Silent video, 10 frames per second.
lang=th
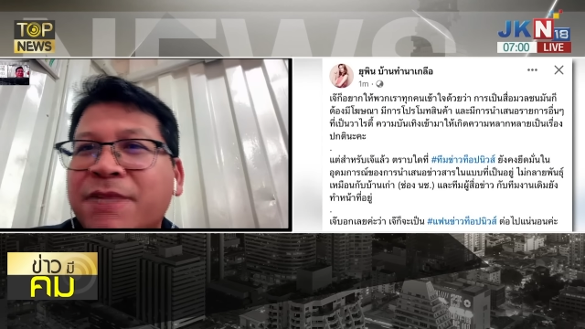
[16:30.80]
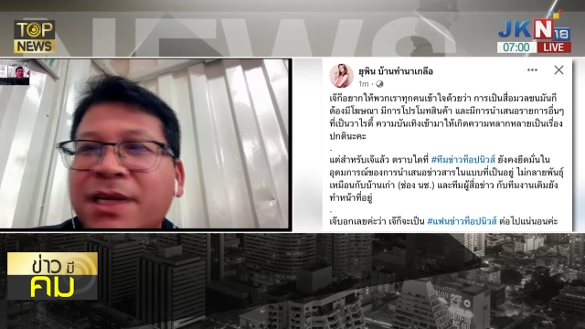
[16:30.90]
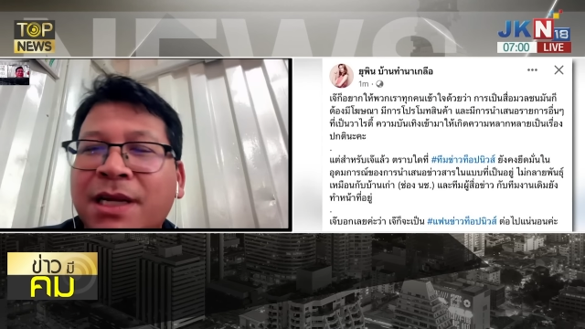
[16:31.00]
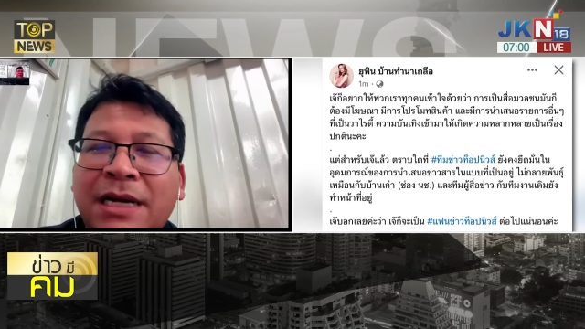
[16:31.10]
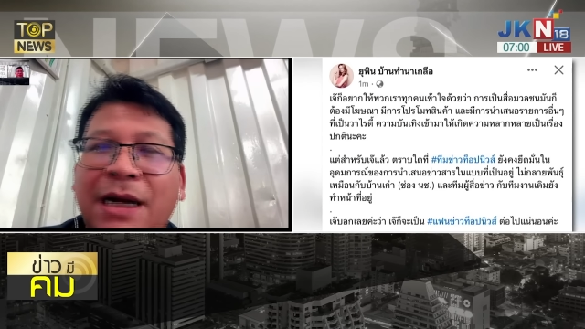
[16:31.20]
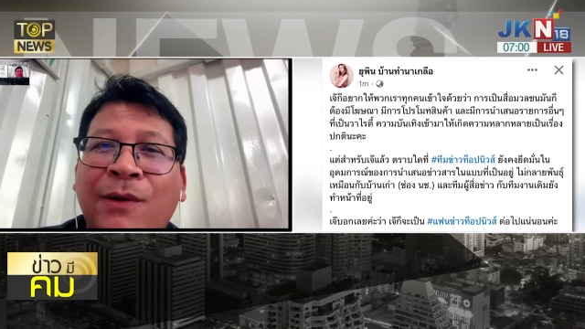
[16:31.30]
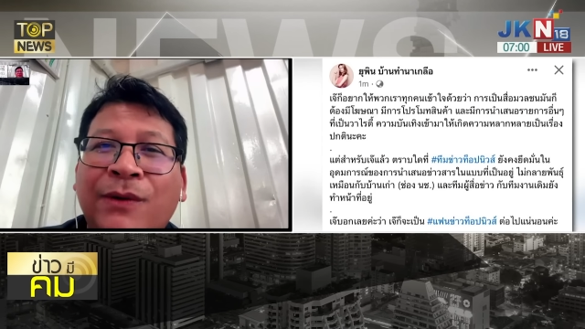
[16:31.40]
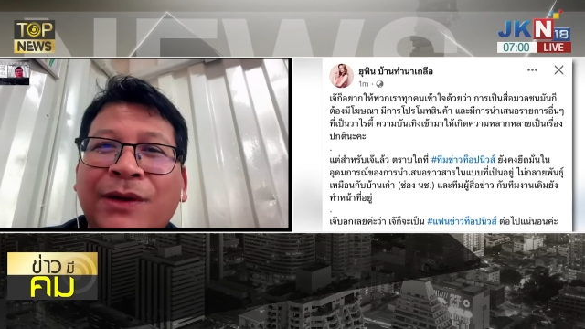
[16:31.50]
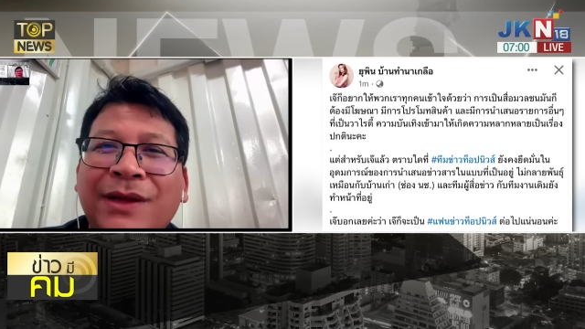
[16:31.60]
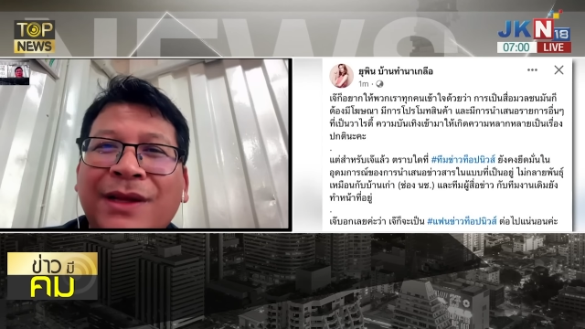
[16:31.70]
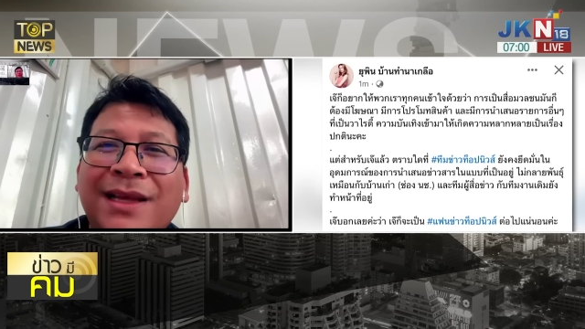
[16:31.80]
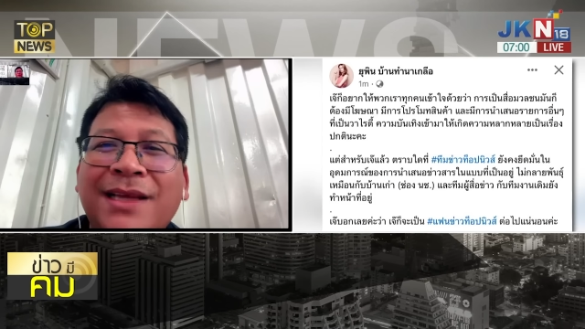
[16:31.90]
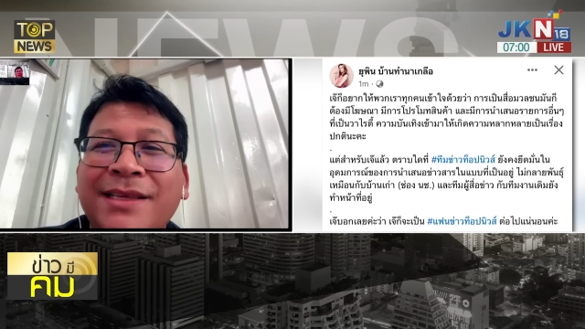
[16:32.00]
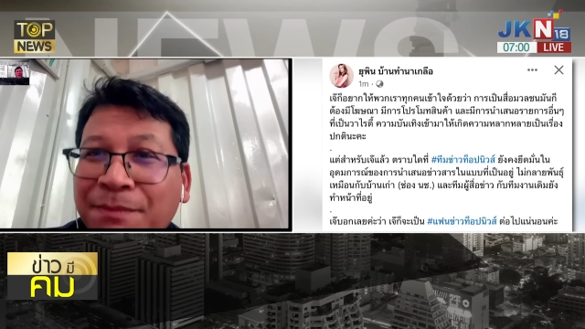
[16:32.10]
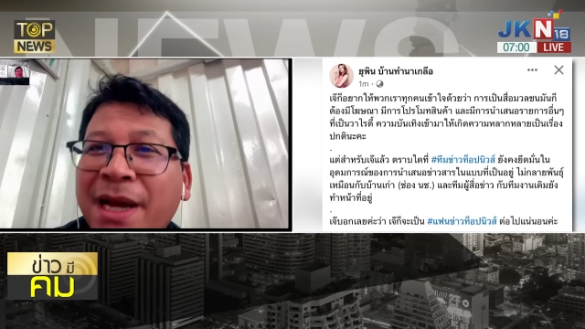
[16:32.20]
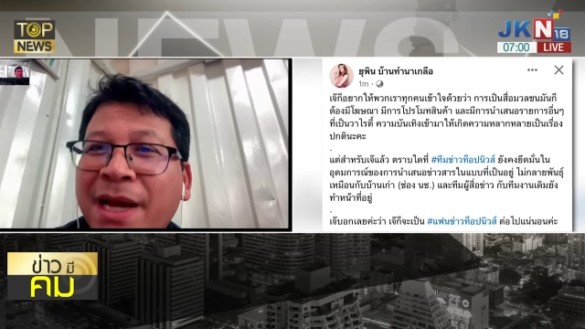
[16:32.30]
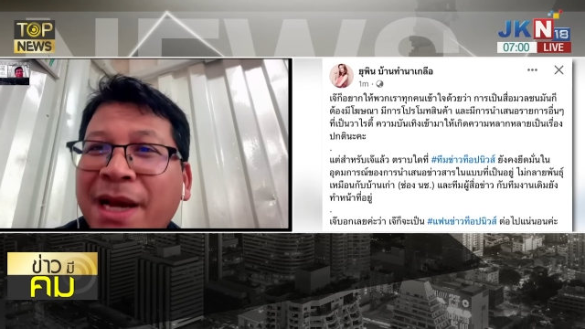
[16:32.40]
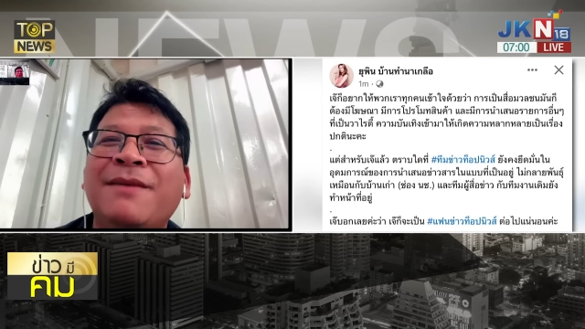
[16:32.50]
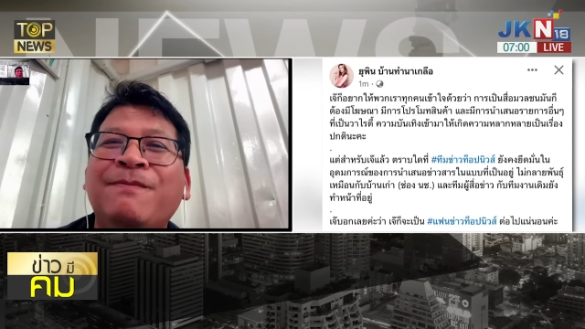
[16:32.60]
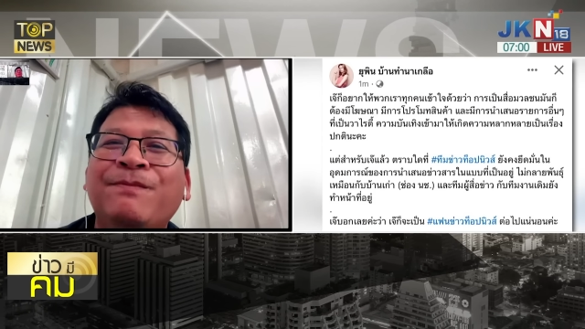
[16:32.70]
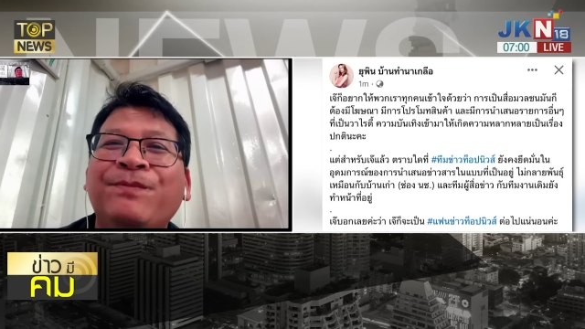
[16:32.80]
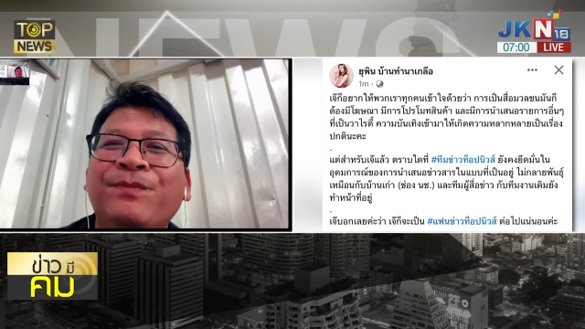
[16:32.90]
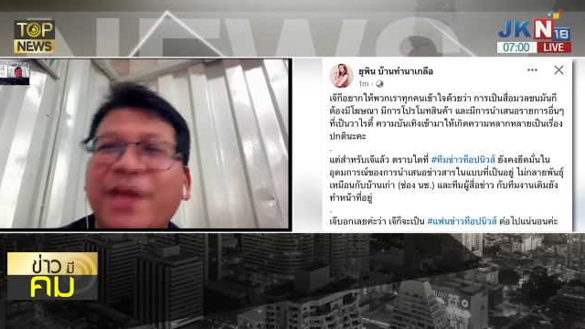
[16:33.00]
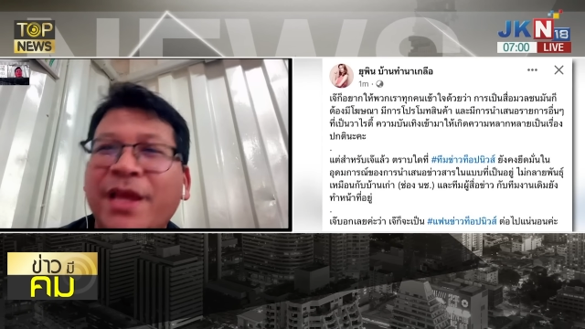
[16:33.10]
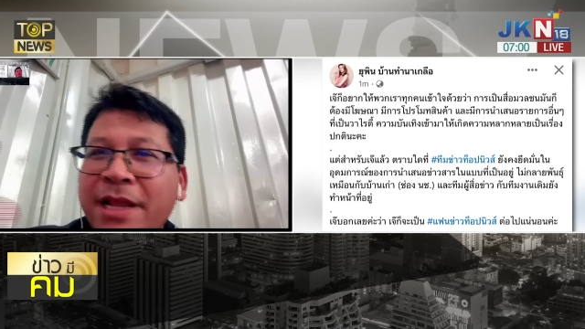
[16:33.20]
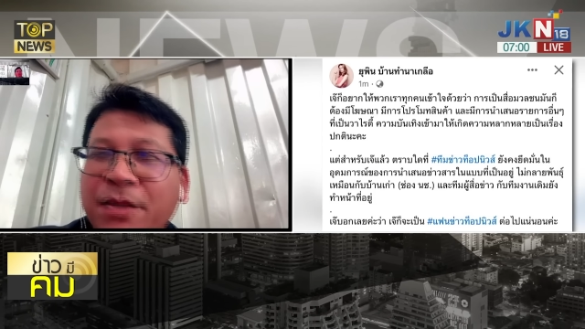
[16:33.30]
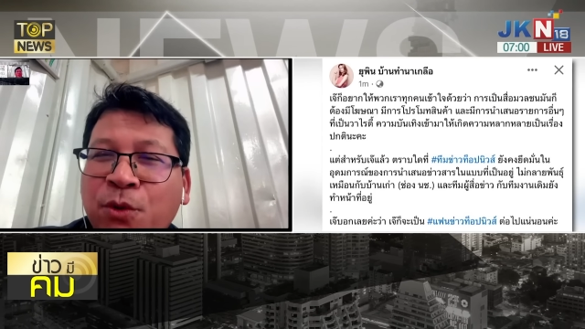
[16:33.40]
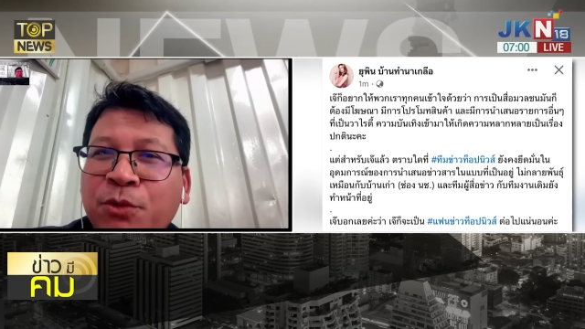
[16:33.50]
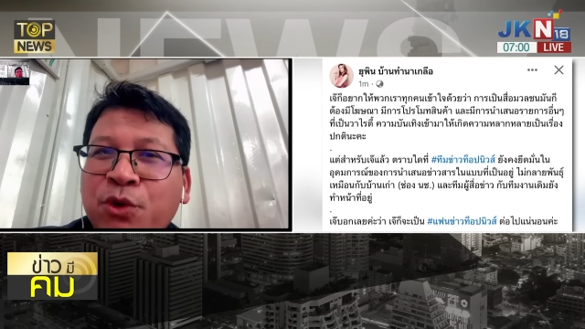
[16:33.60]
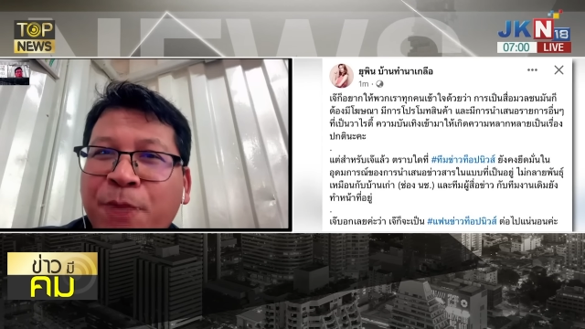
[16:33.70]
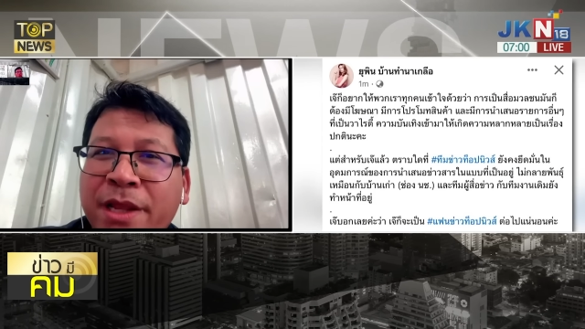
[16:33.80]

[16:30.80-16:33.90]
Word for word: วยังเหมือนเดิมนี่นี่คุณยุพินเดี๋ยวดู